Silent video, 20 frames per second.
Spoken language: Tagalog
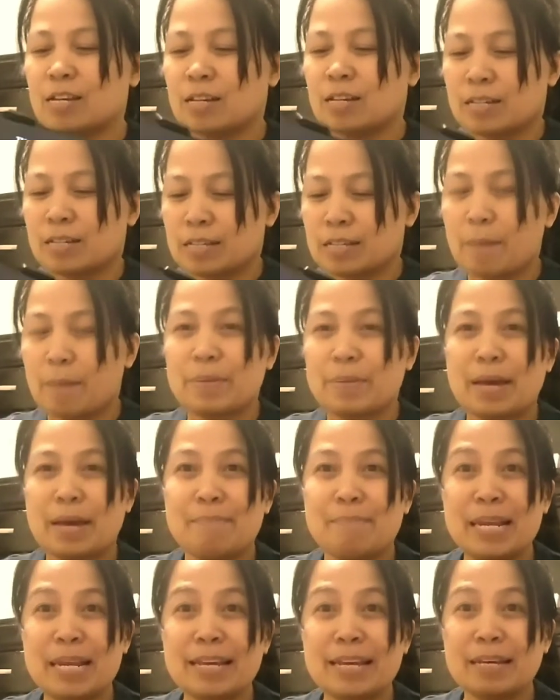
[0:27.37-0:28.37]
Sabi niya,
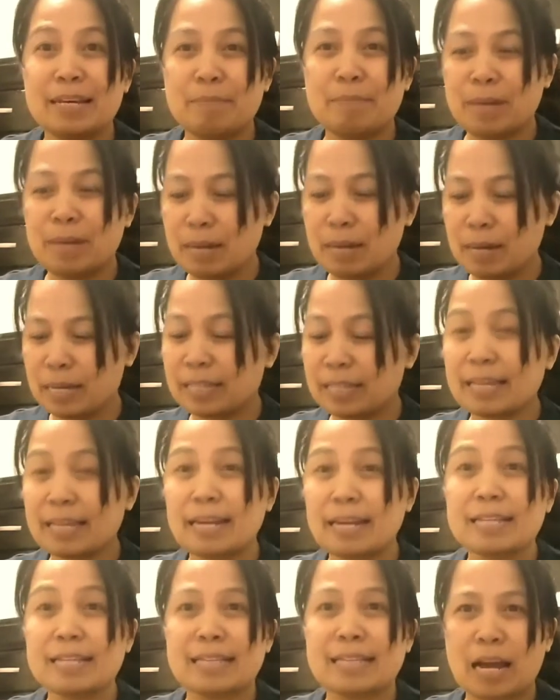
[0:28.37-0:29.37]
ibili, ibili kita
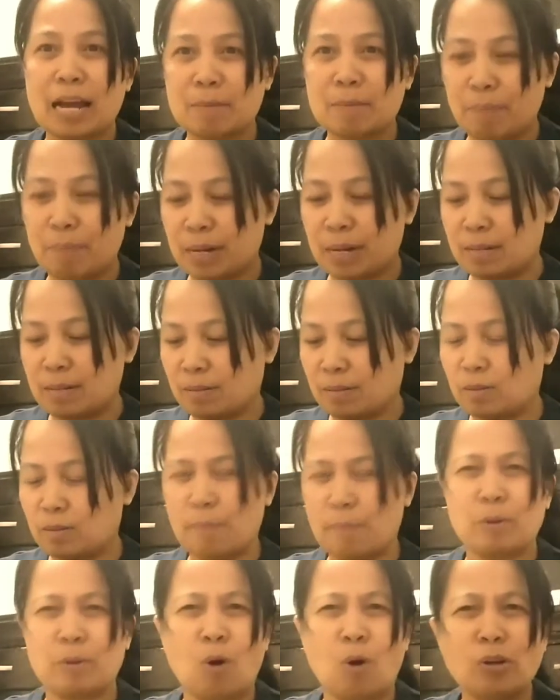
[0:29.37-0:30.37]
ng tripod.
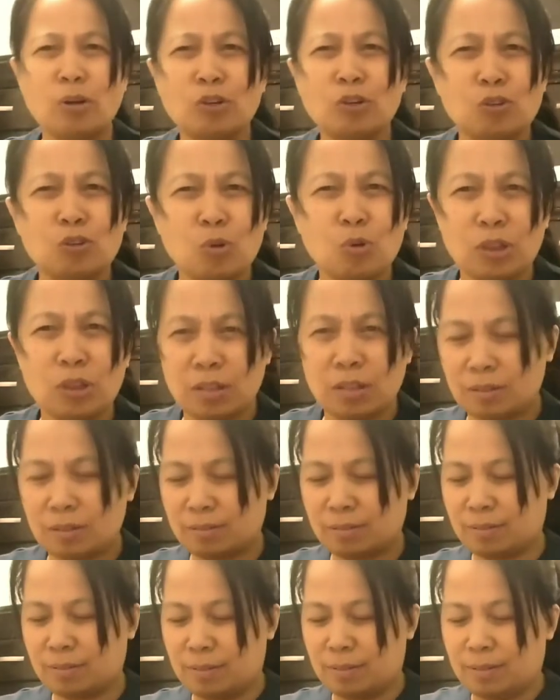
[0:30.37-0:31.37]
Sabi ko, ano yun?
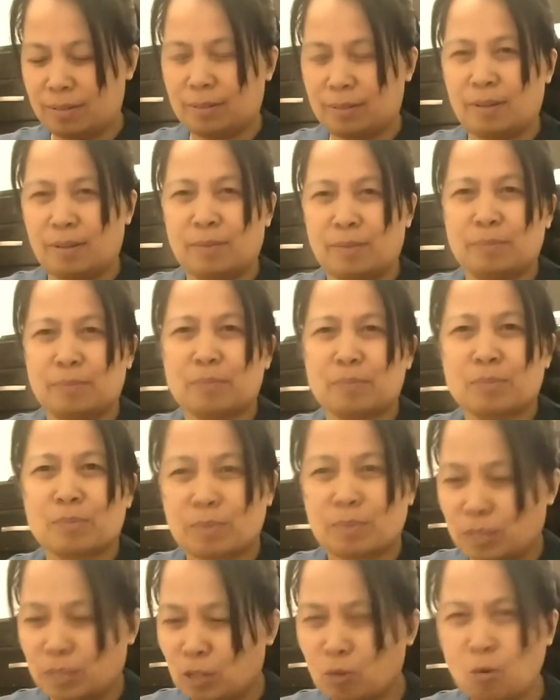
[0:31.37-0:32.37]

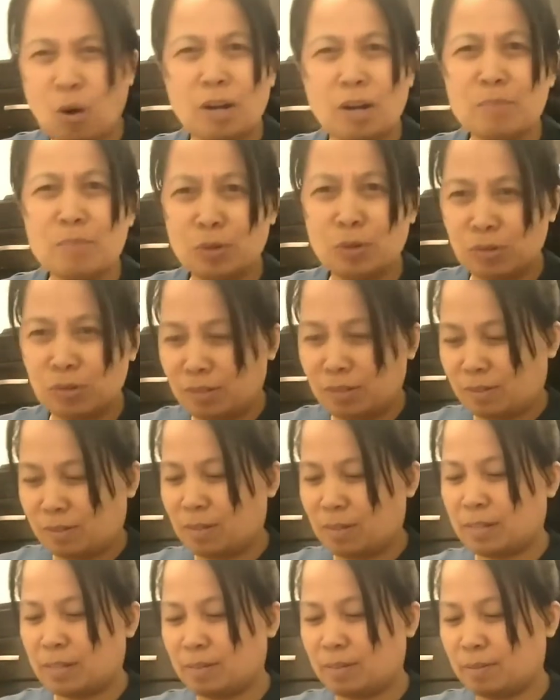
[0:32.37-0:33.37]
Hindi ko alam yun.
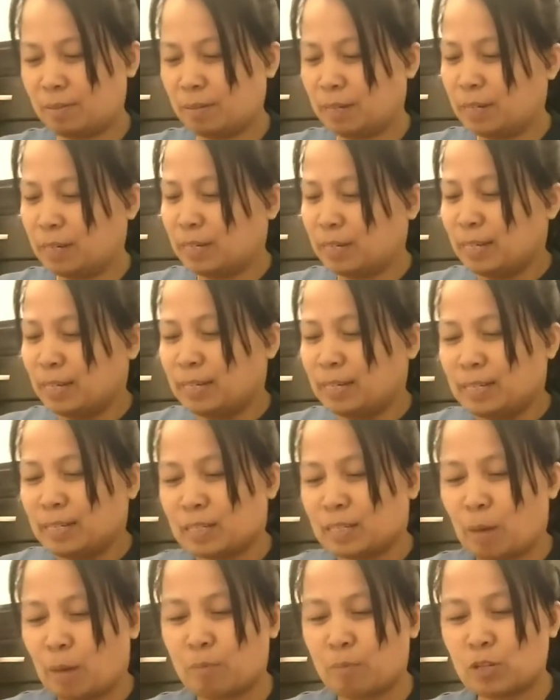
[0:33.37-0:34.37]

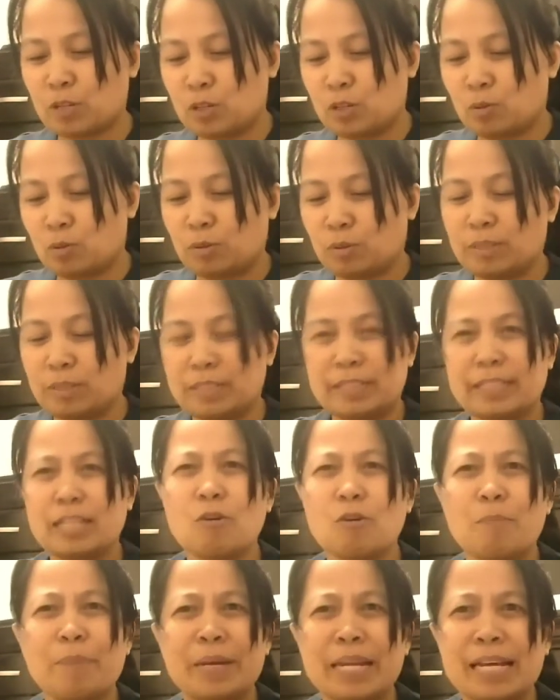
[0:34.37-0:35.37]
Tapos yun, hindi
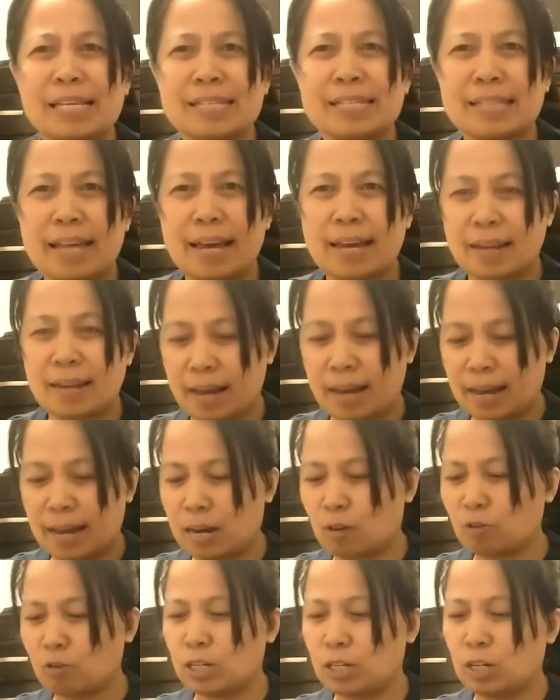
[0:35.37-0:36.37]
ko pinansin,
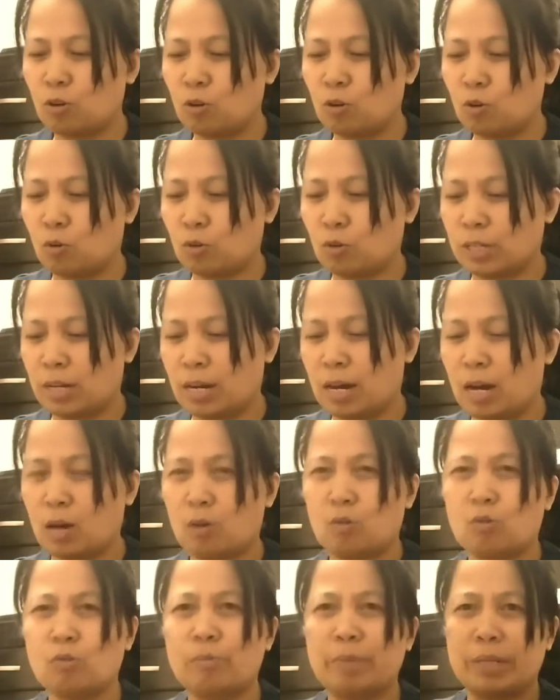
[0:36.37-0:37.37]
nakala ko niloloko niya lang
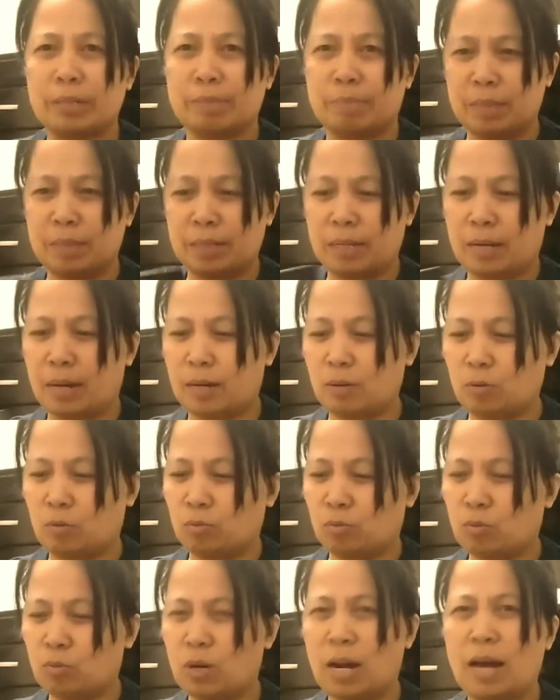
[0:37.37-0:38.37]
ako, bin, eh,
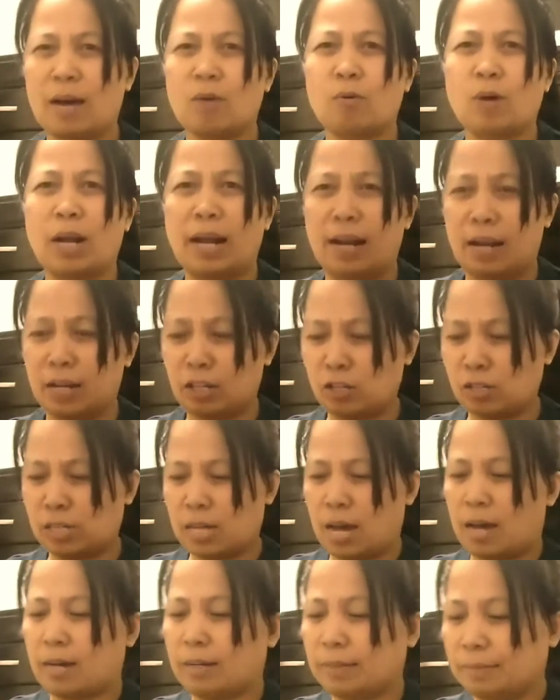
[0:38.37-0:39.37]
ano, wala, wala lang yun
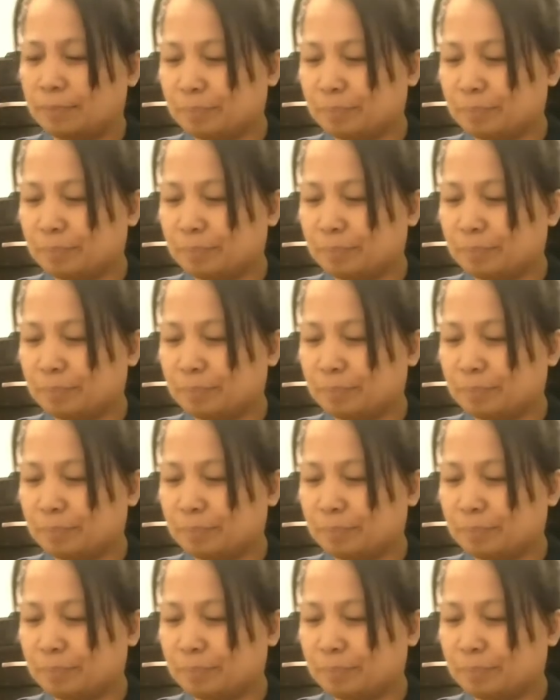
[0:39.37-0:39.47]
sa akin.